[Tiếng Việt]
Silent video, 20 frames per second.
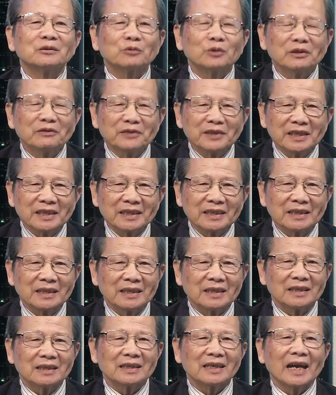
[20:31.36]
quý vị
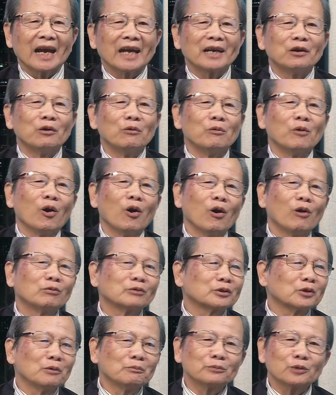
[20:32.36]
lại ủng hộ
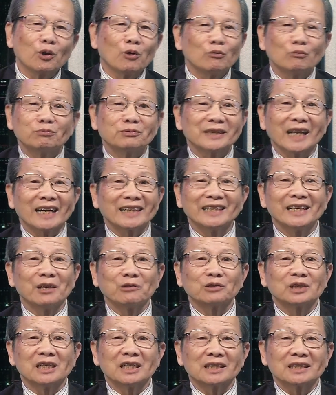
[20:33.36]
ông Trump tôi cũng chẳng
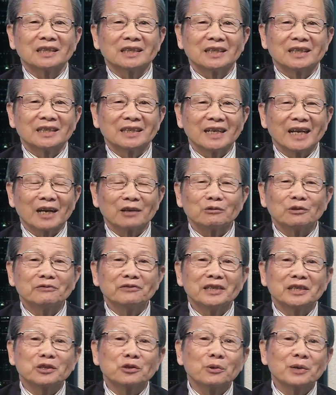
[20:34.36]
hiểu được là quý
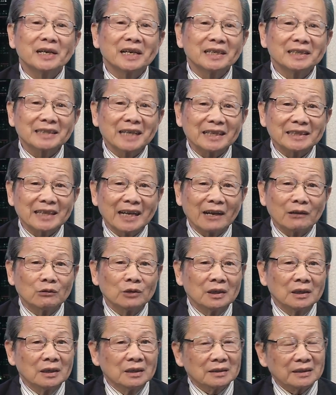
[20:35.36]
vị suy nghĩ ra sao
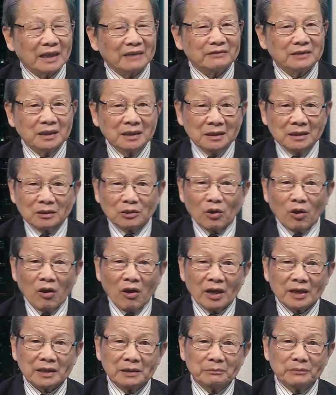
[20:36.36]
tại vì
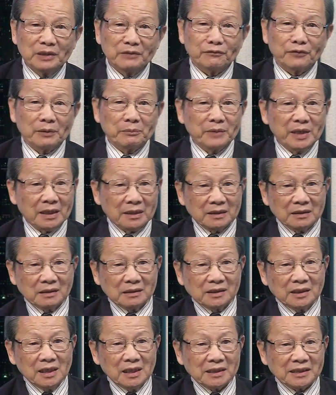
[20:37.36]
có đó mình phải biết
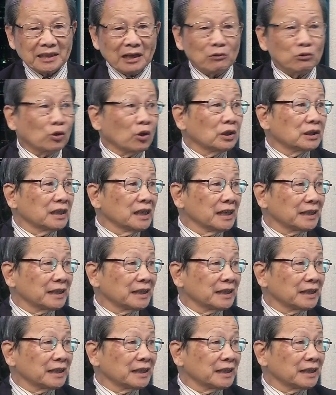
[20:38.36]
trước tại vì sau ông, con